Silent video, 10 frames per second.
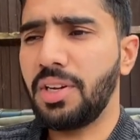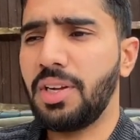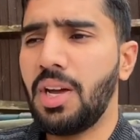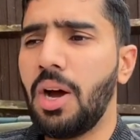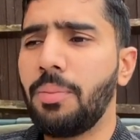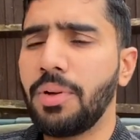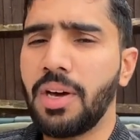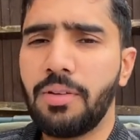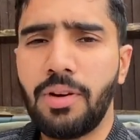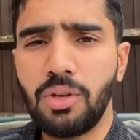रहे हैं अपने
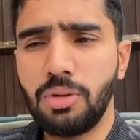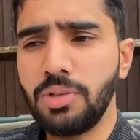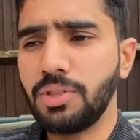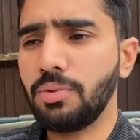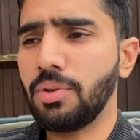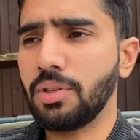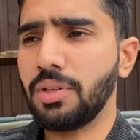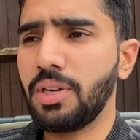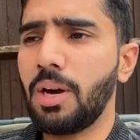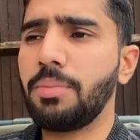घर वालों को भी सपोर्ट
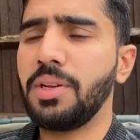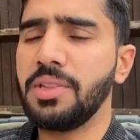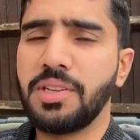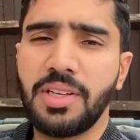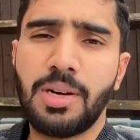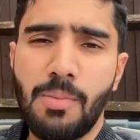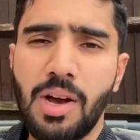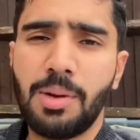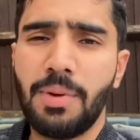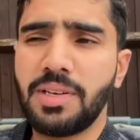करना है आपने इधर से कमा
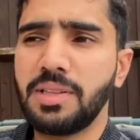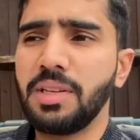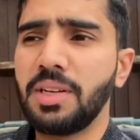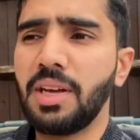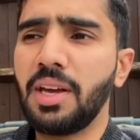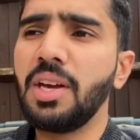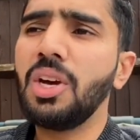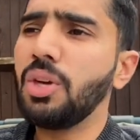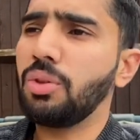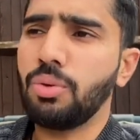के पैसे देने हैं
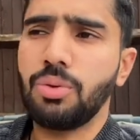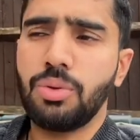तो